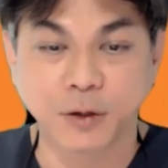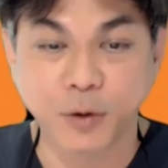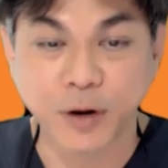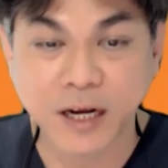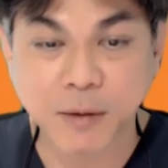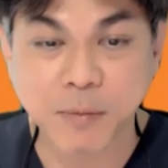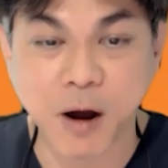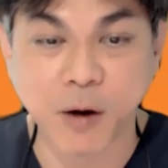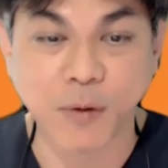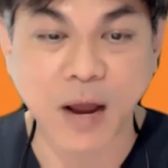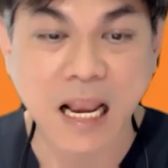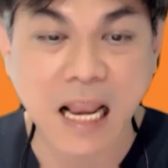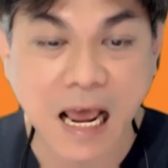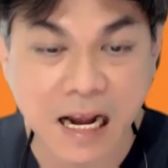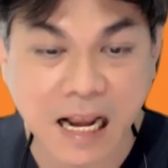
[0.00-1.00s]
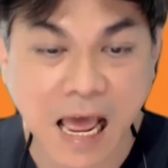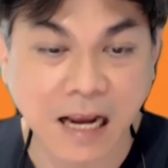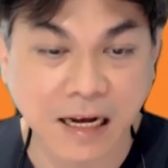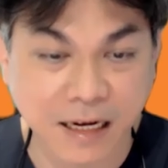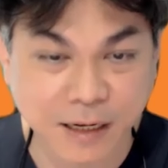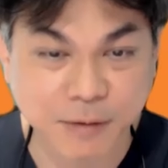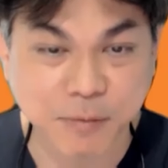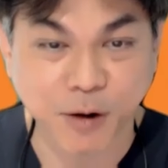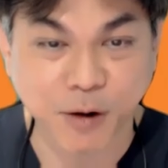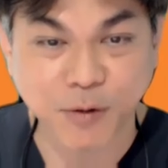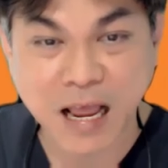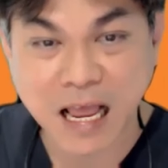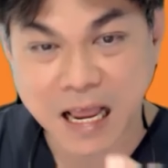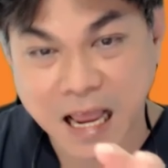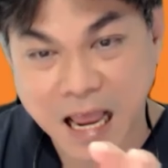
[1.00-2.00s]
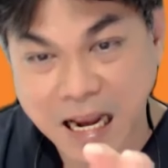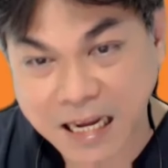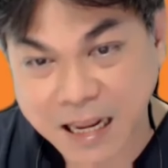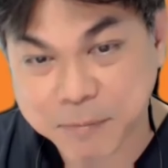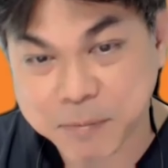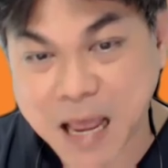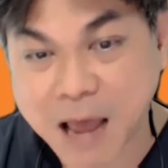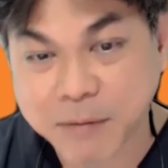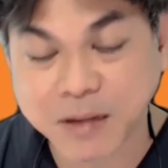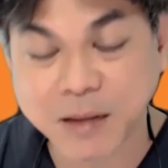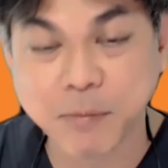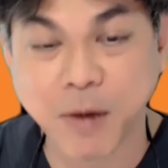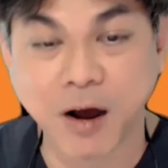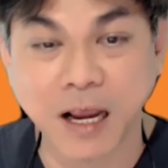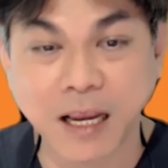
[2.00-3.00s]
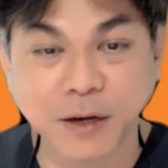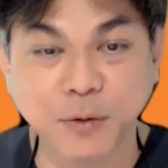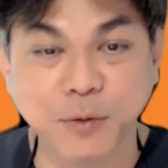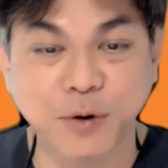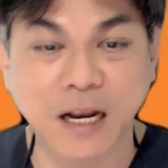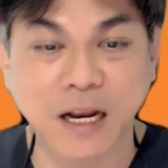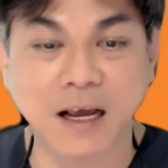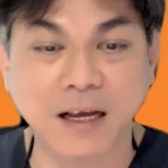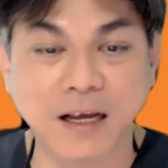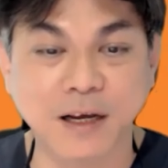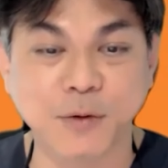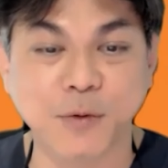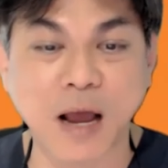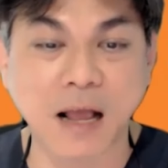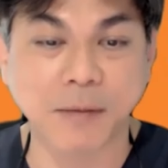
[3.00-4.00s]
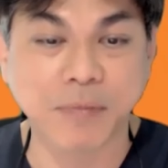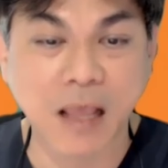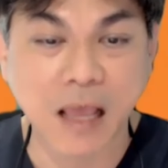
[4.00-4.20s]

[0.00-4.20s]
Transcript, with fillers: โดยเขาบอกว่าหลักๆ อย่างที่บอกว่าอันนี้ภาพที่หมอให้ดูนะก็คือว่า